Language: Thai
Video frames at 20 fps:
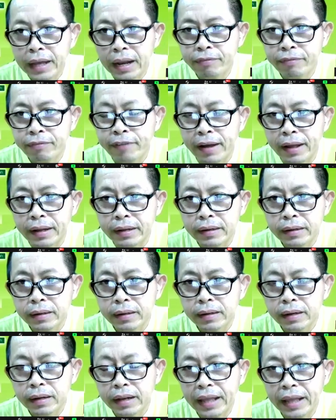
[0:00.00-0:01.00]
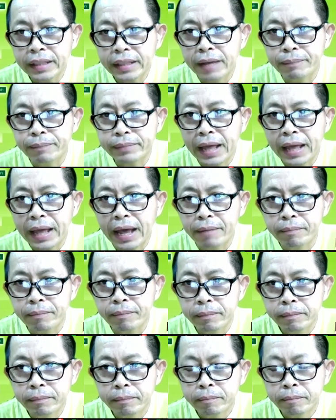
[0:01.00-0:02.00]
วก็จะรับฟังและทำ
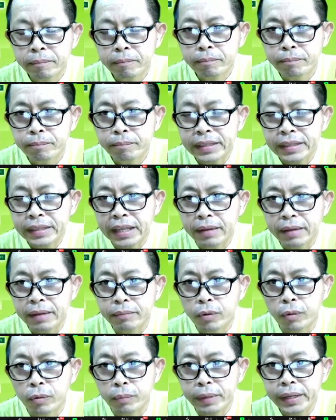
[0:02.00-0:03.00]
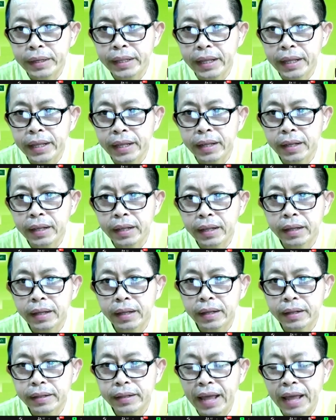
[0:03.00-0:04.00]
ตามมติหมู่มิตรดี